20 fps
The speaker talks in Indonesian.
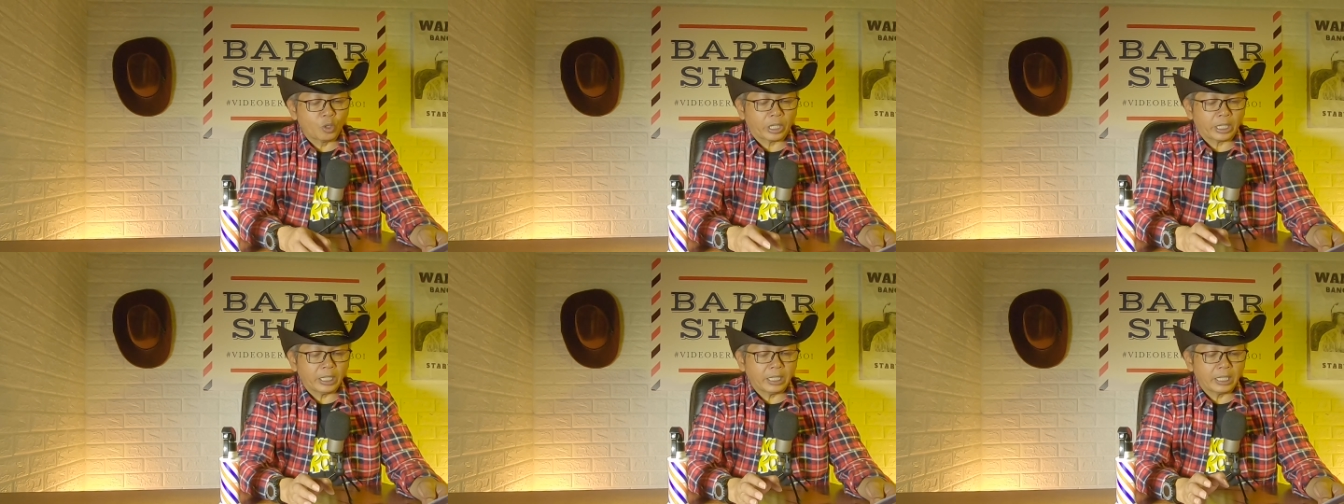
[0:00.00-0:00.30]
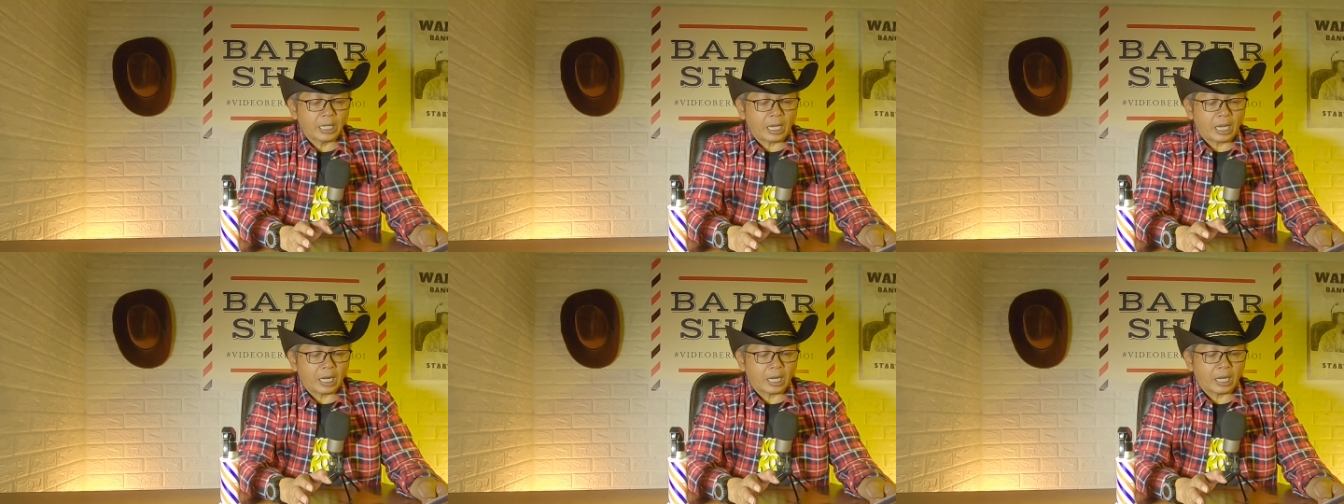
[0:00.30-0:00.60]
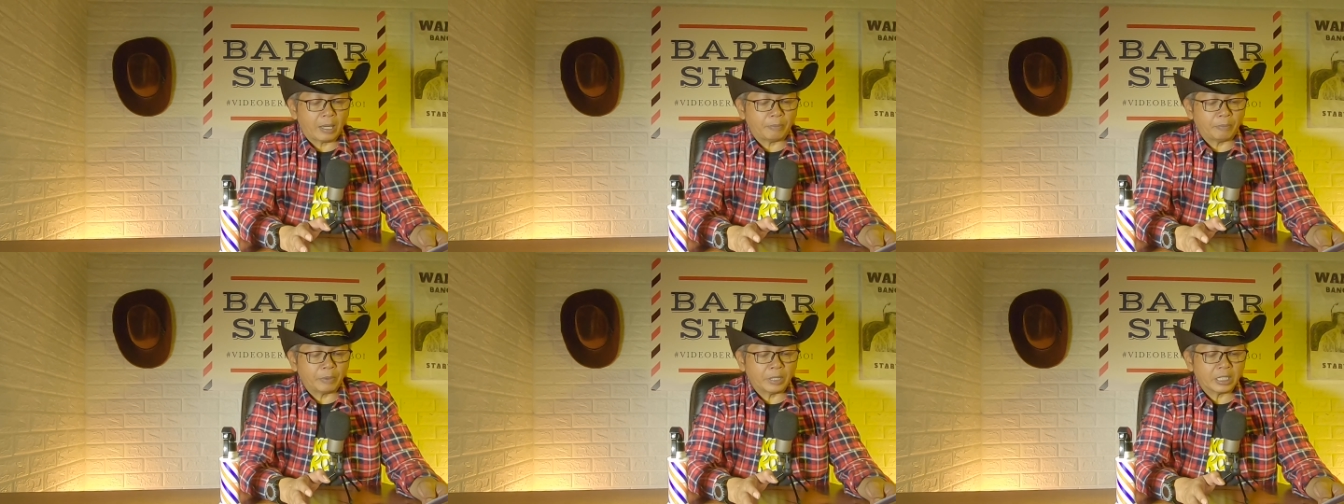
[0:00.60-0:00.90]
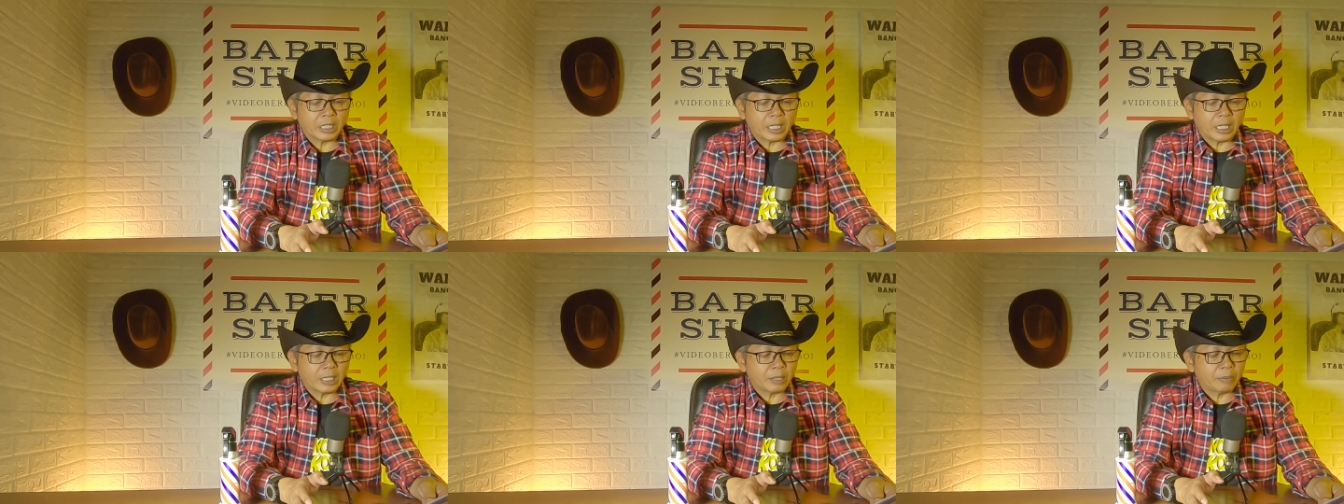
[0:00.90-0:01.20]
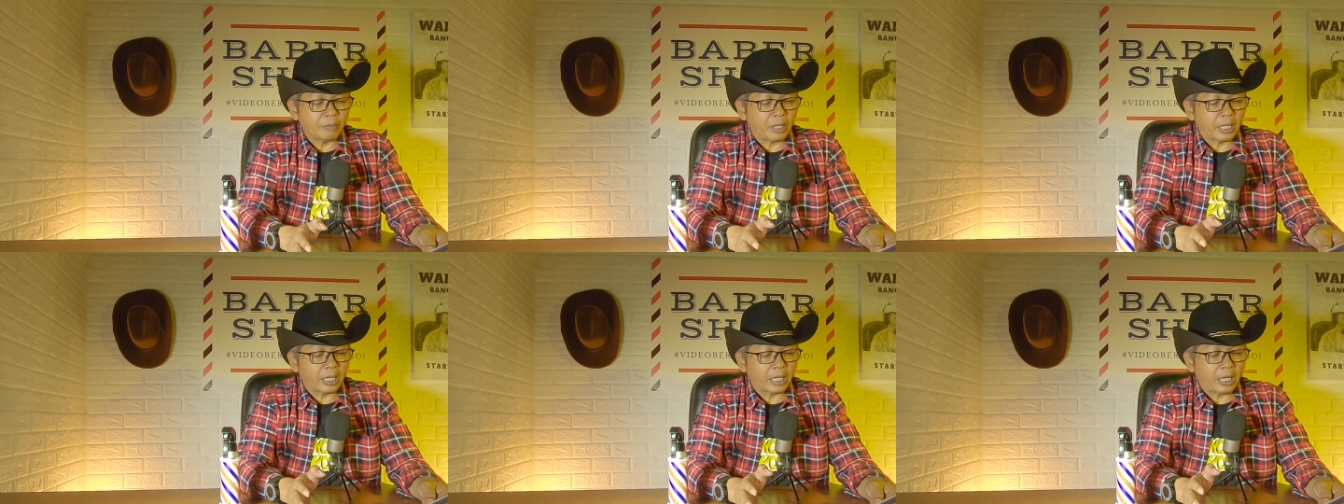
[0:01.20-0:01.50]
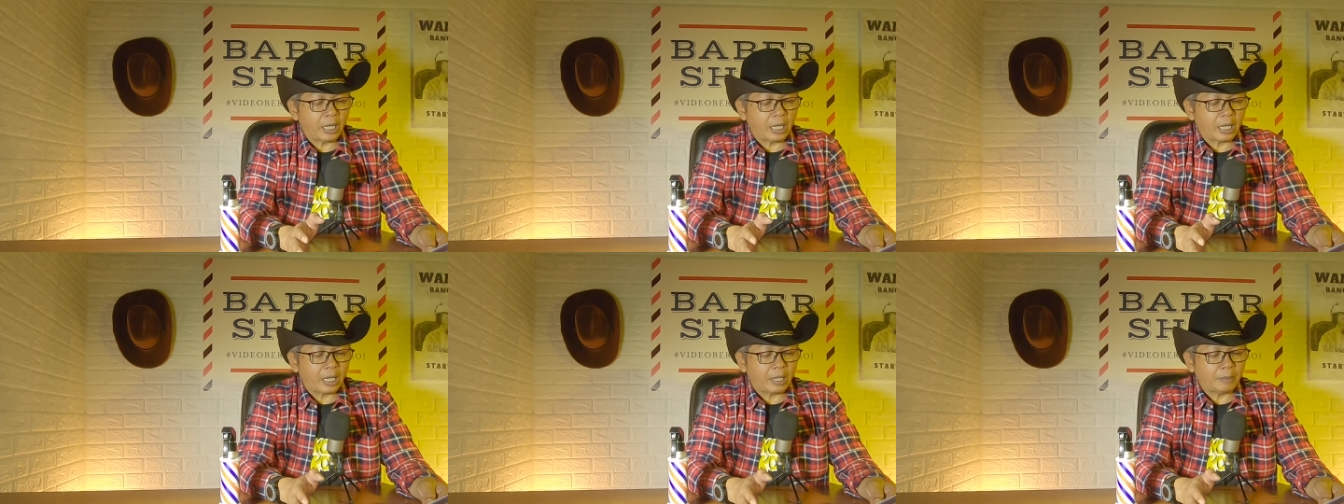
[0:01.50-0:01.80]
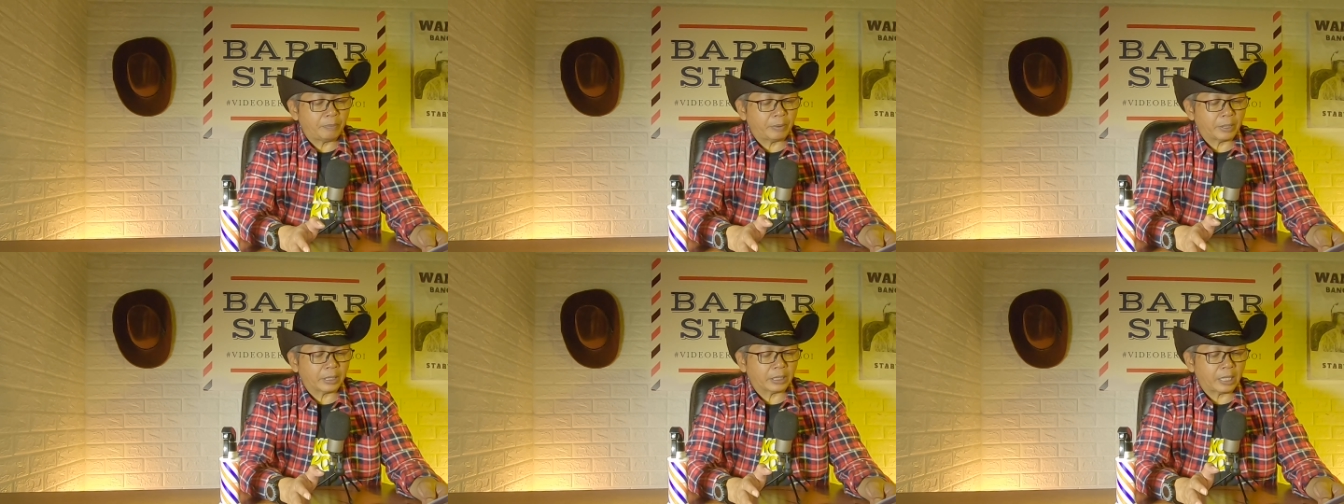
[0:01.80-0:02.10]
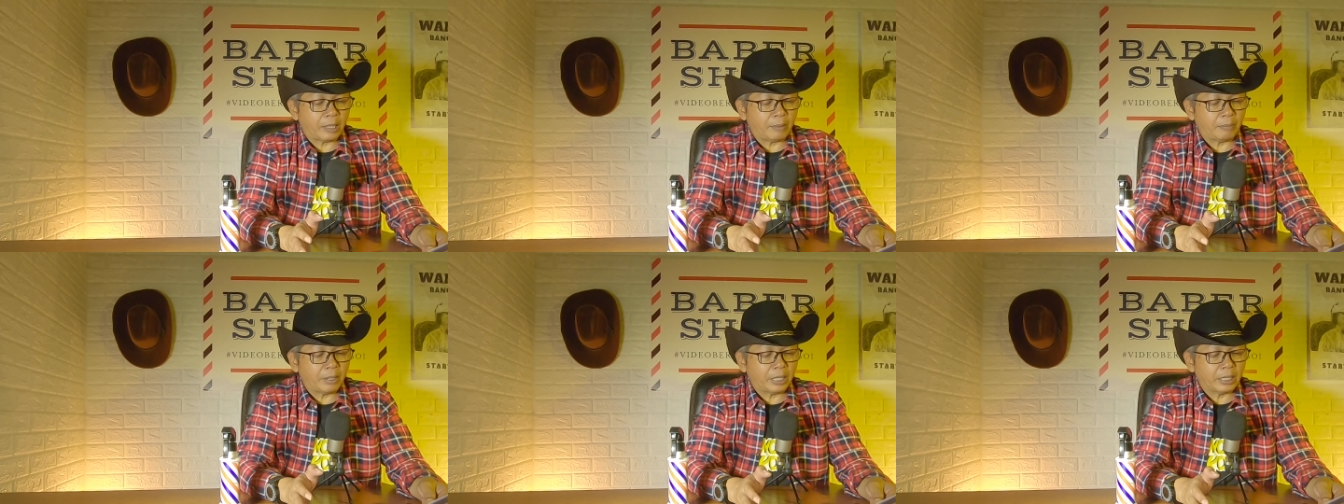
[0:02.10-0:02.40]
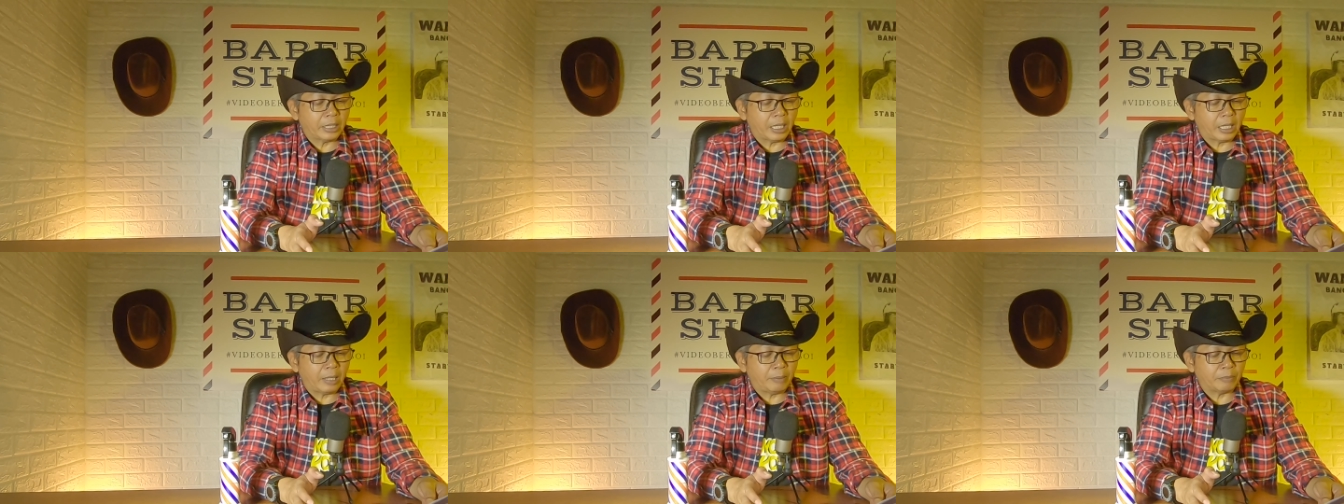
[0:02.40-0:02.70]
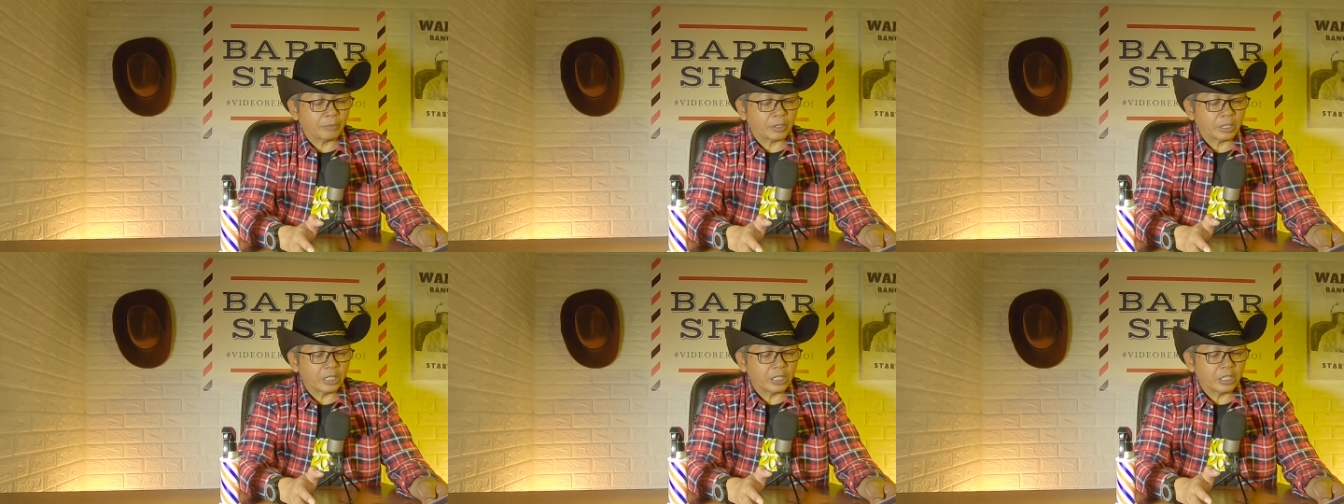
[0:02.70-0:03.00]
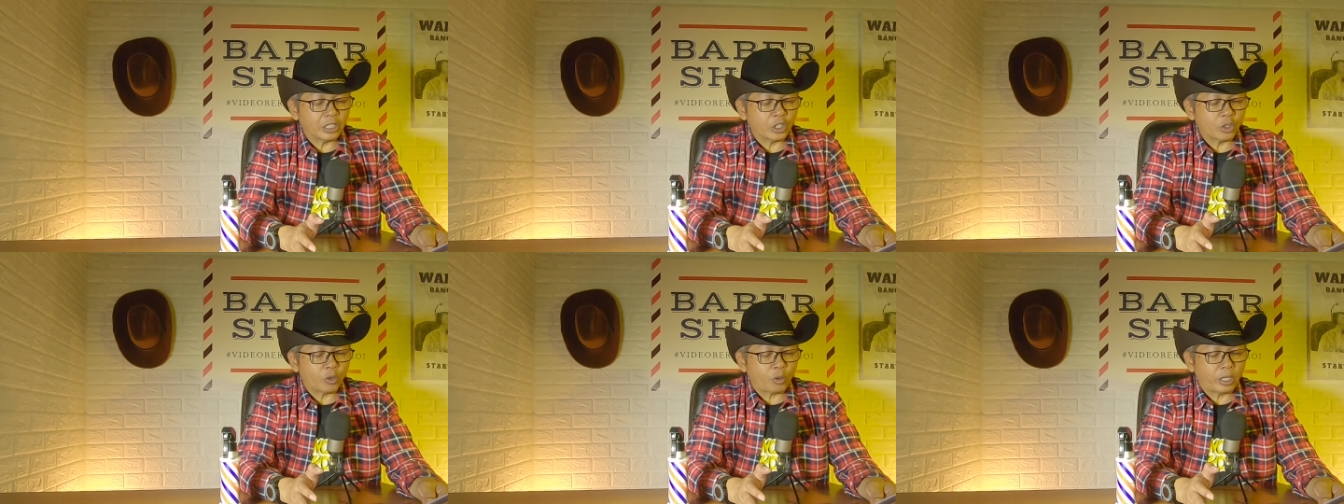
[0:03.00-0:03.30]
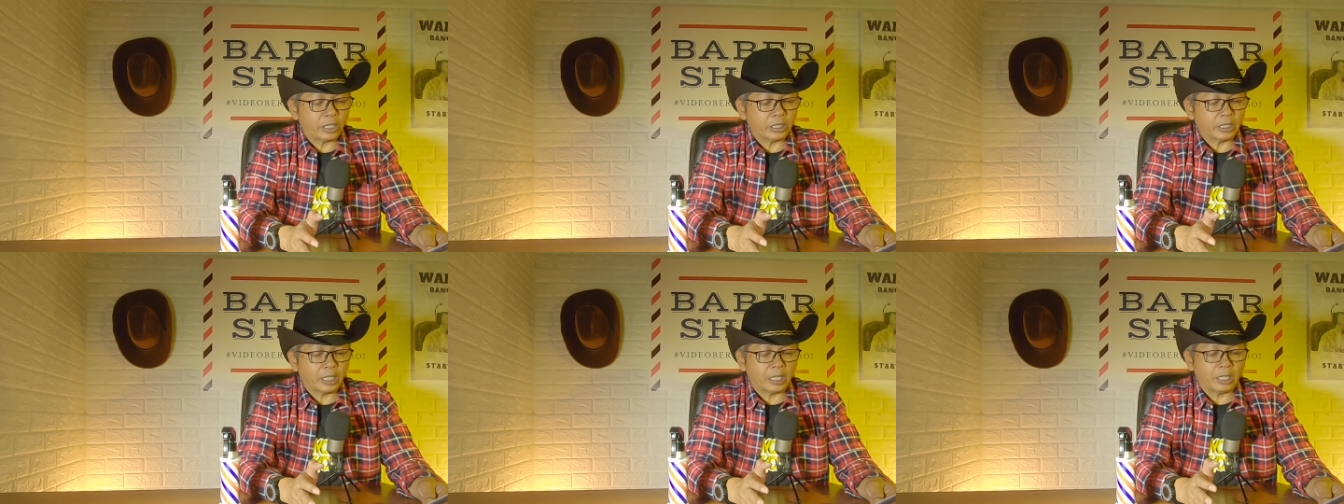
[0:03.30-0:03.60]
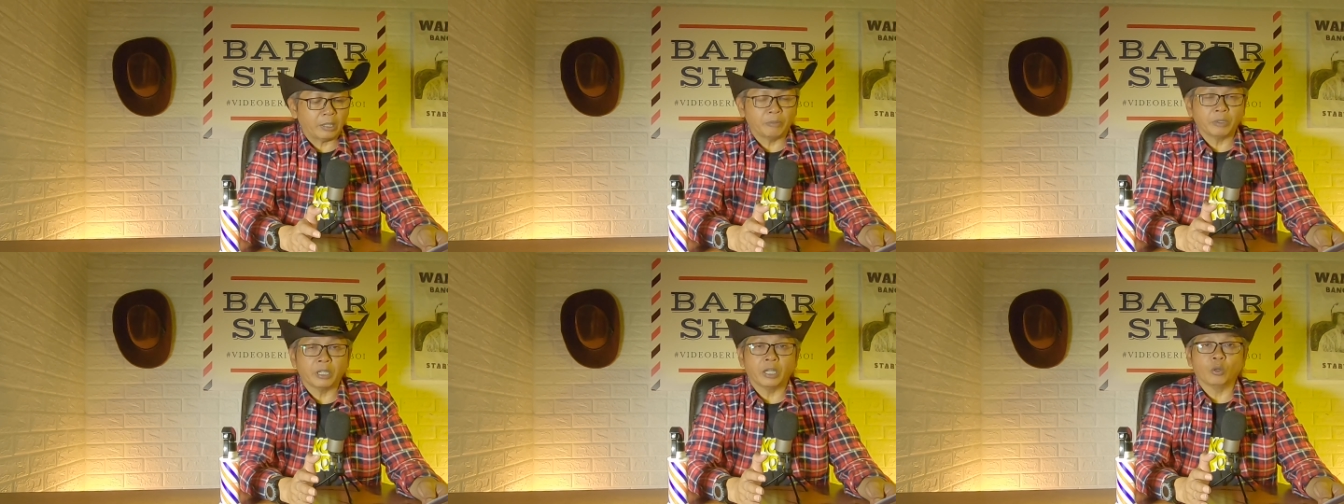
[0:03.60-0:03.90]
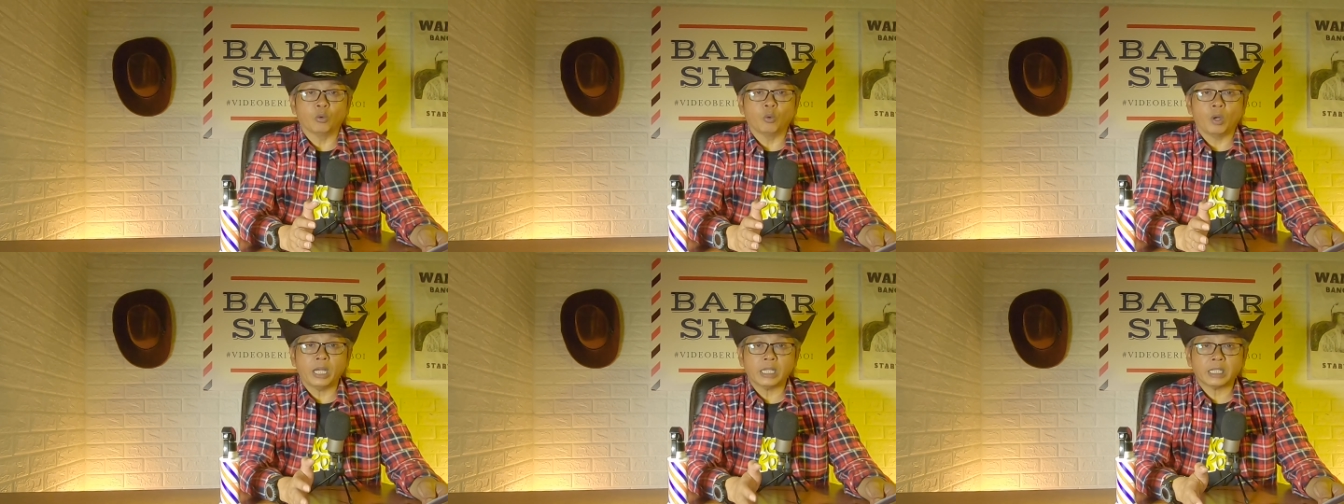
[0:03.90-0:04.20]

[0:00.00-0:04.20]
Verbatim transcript: mungkin dianggap Nissan sebagai langkah pertama dalam tinjauan yang lebih